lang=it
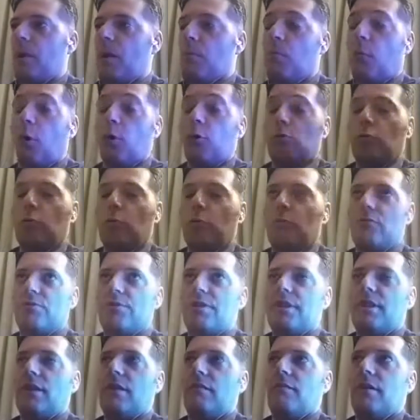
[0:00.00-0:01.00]
molto
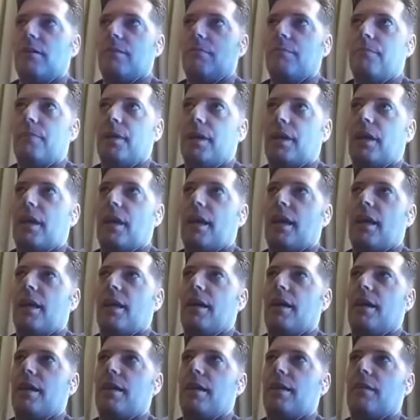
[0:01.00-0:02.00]
positiva,
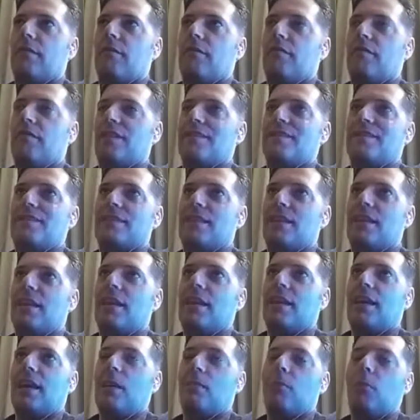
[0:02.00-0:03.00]
perché fa
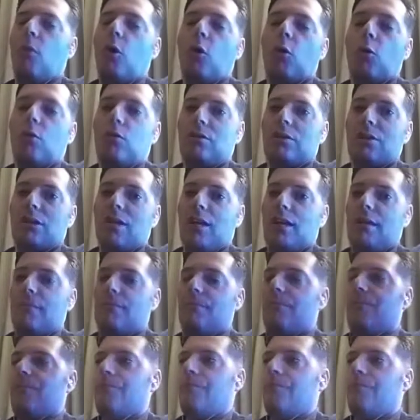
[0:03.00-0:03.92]
sì che molte